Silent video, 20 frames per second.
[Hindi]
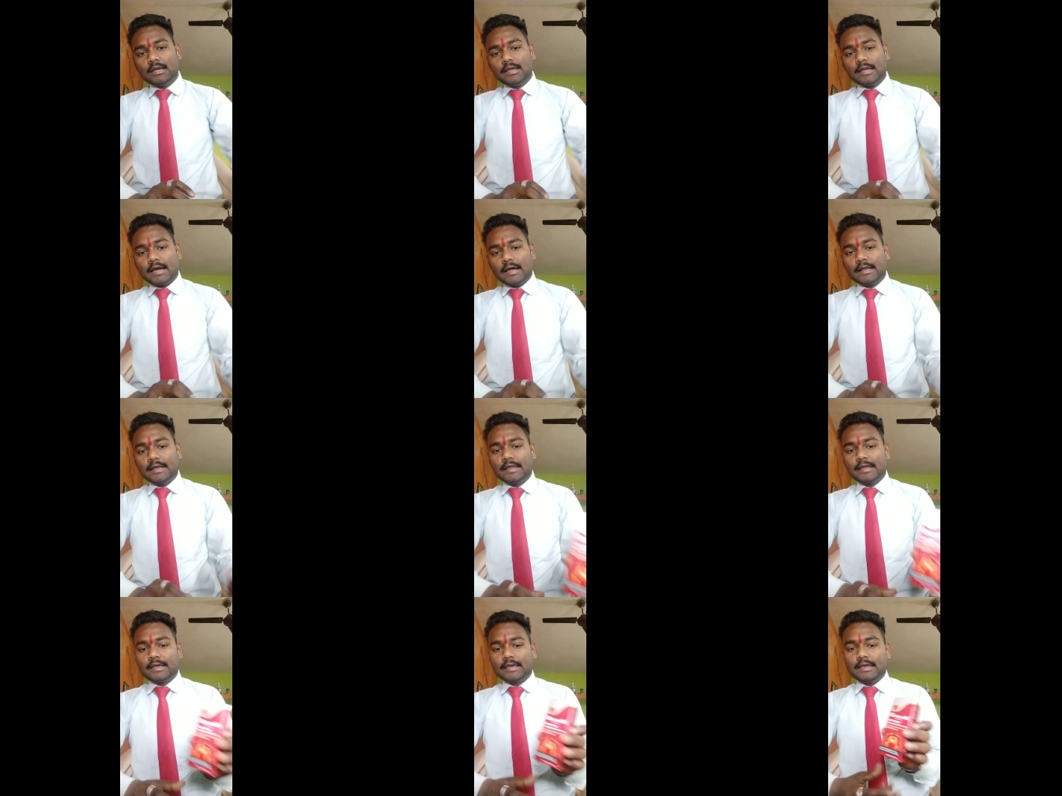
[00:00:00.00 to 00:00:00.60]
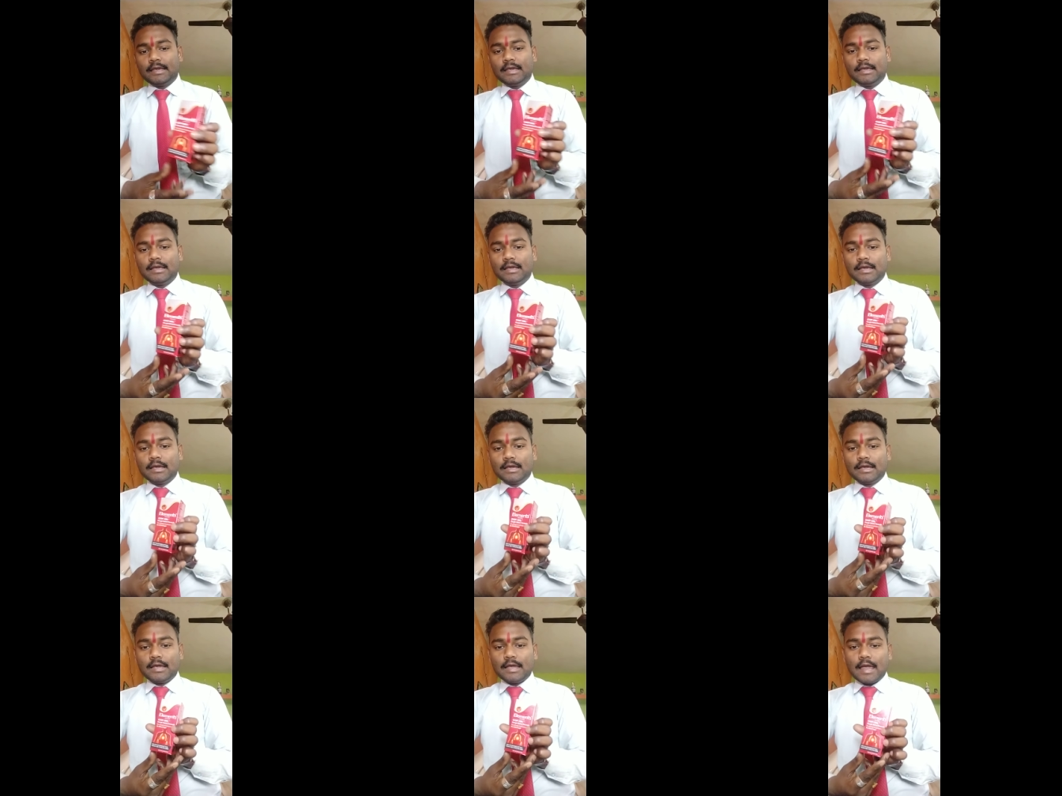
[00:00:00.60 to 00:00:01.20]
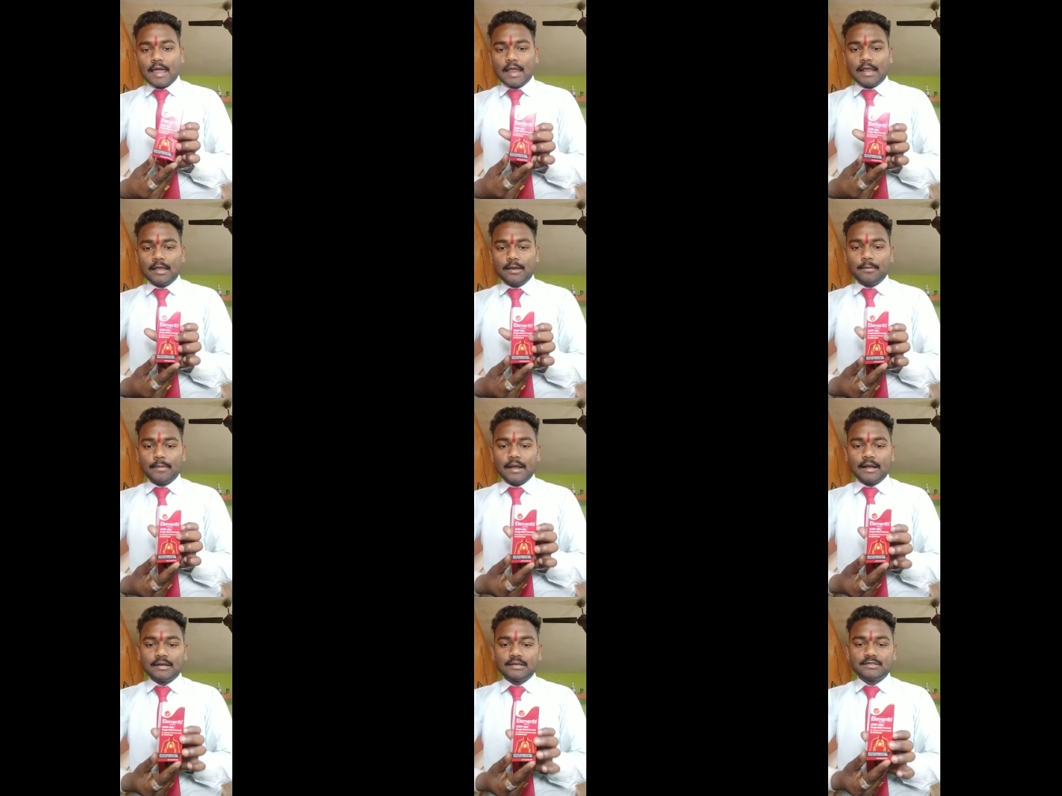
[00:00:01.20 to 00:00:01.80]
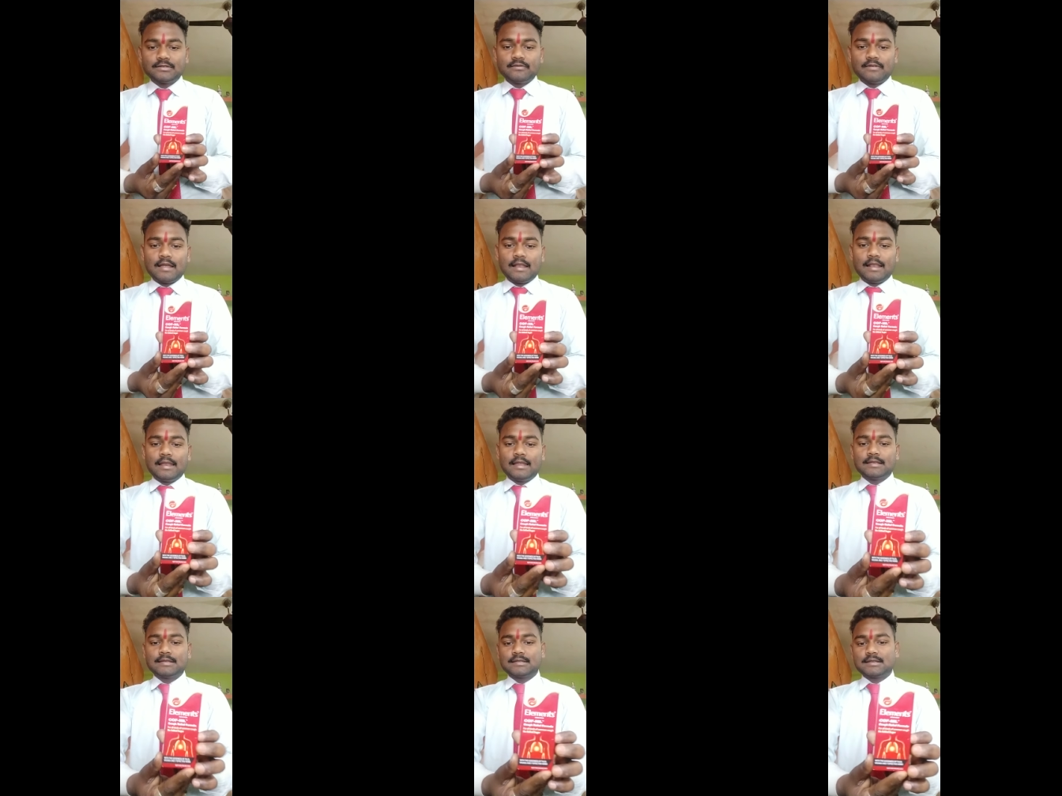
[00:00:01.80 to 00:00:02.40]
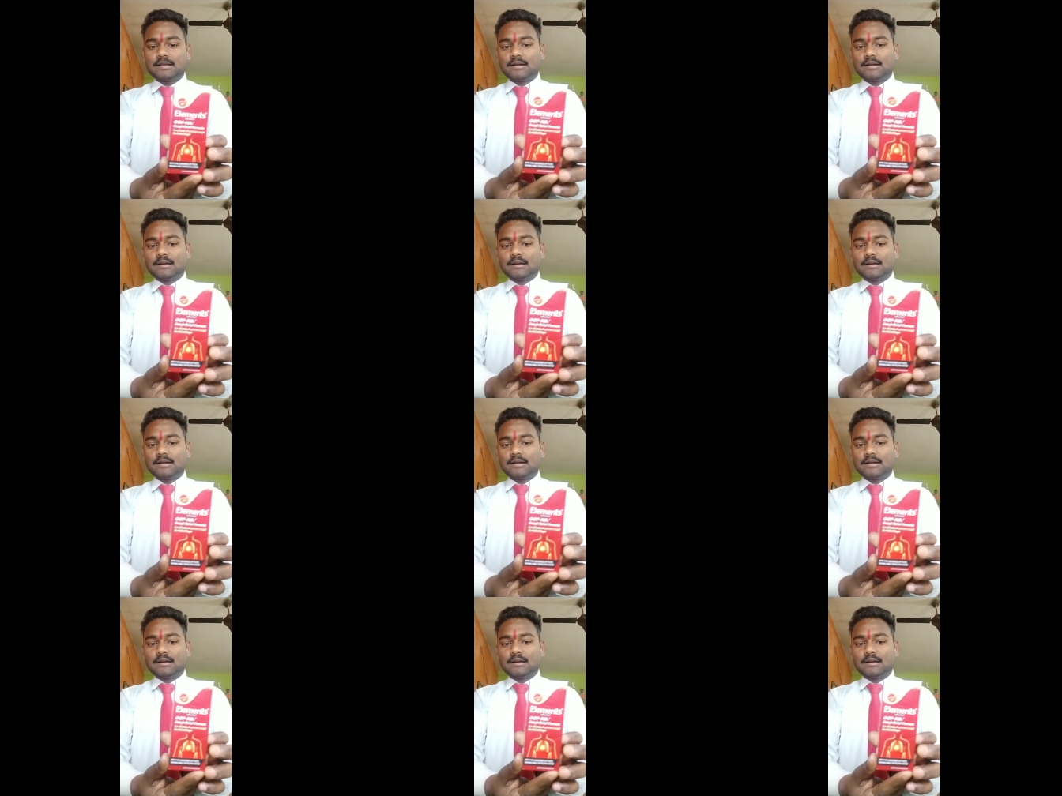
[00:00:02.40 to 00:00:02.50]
यानी कि एलिमेंट्स वेलनेस